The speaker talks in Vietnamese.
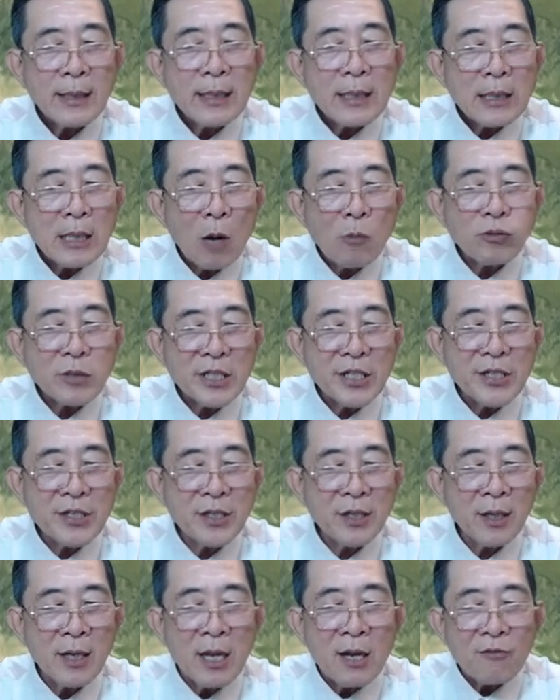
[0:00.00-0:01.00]
Đốc
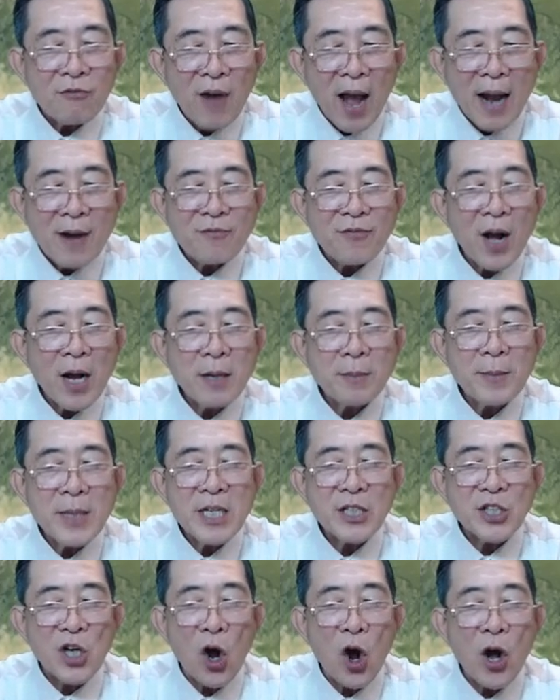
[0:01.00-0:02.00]
Dương phản phất biết
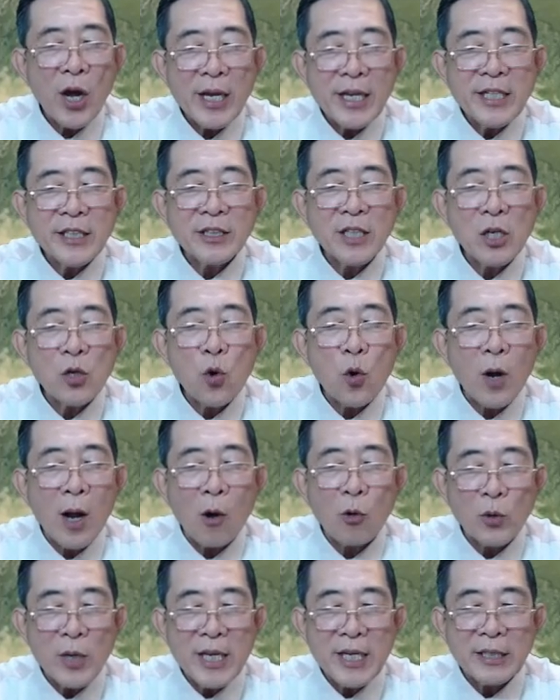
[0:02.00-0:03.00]
rõ ý tứ của
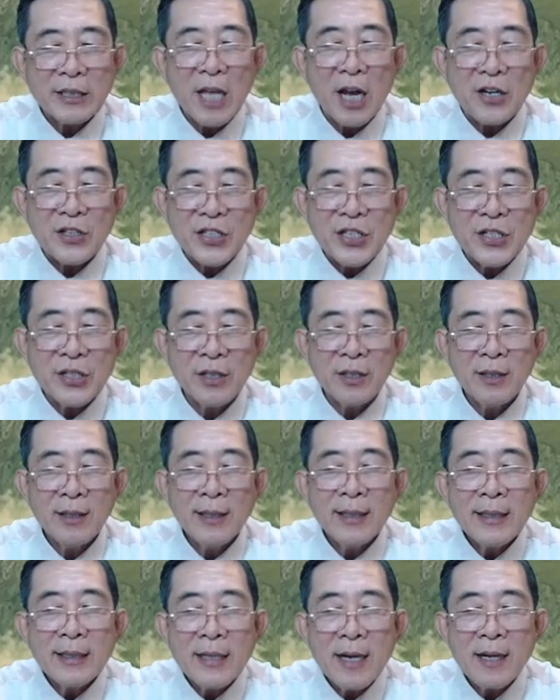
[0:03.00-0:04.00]
câu ly thần Dương
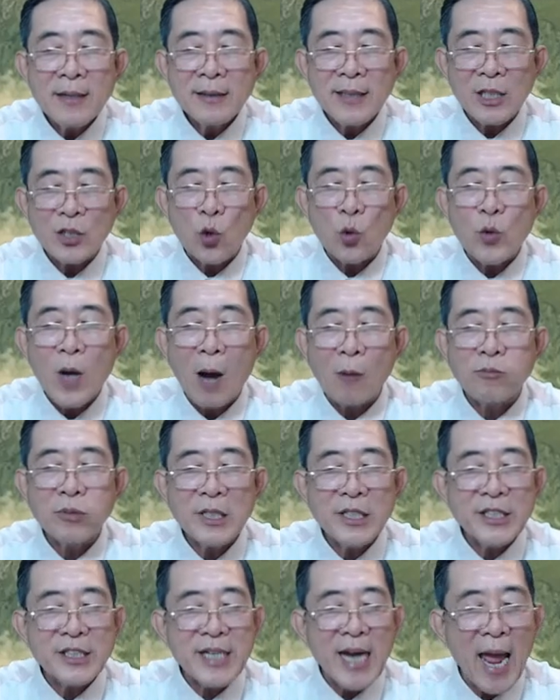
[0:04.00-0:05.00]
nên đã chủ động
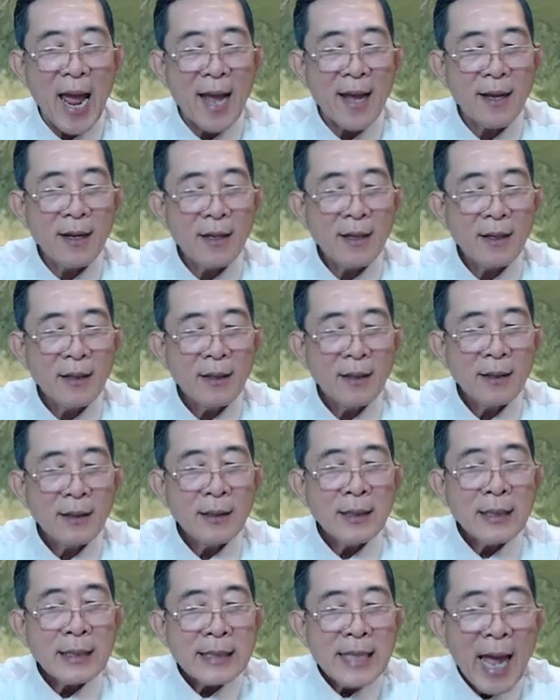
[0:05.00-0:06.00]
đưa ra.
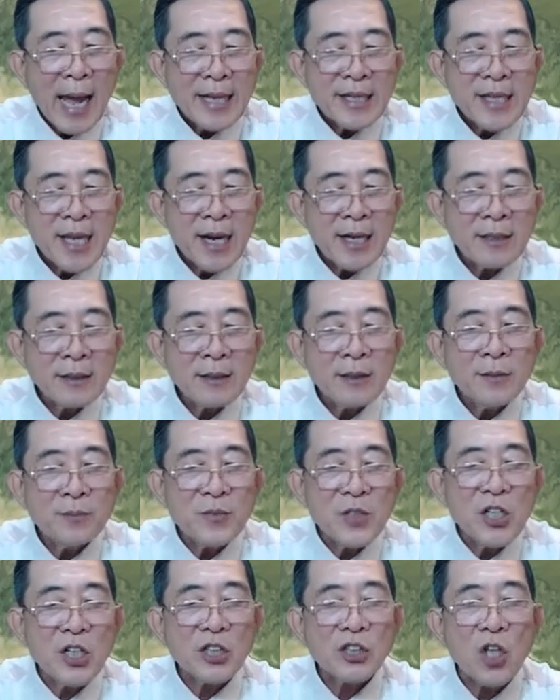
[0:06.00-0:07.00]
Đại nhân
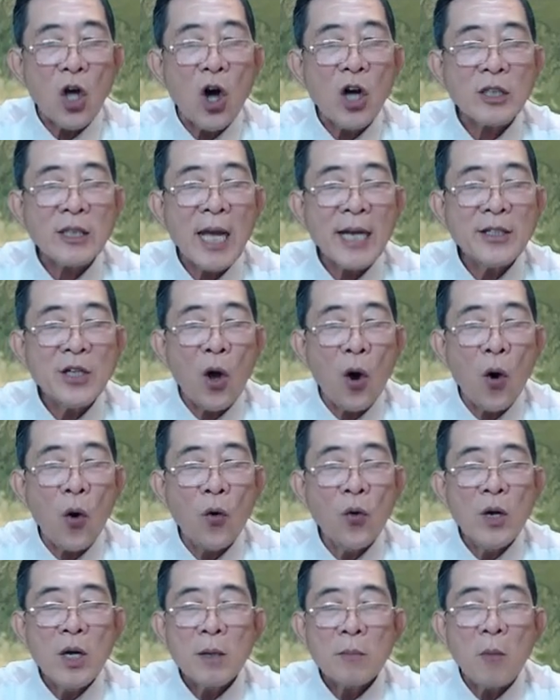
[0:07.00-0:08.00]
vừa tỏ thái
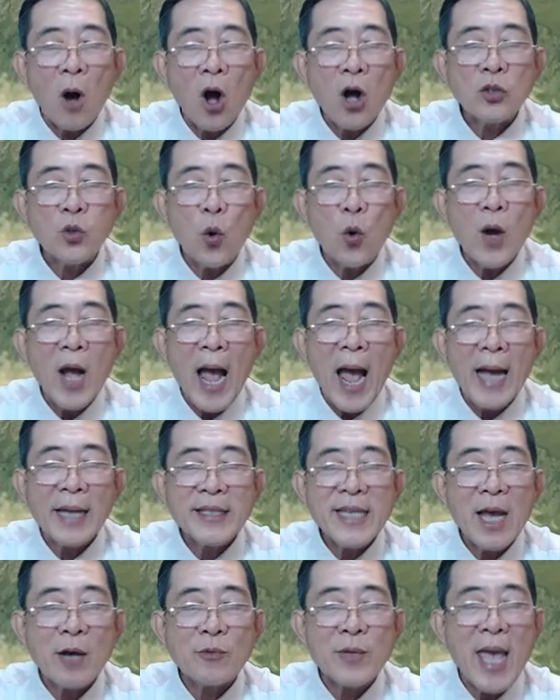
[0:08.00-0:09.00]
độ, bọn thuộc hạ
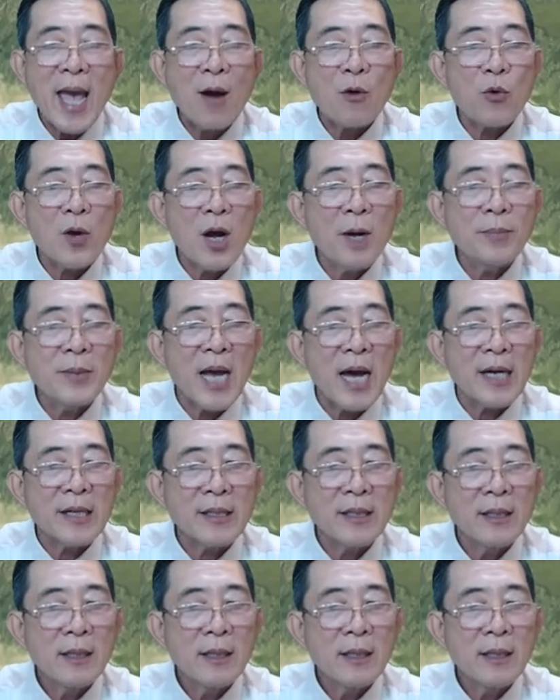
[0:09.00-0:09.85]
nhao nhao góp lời.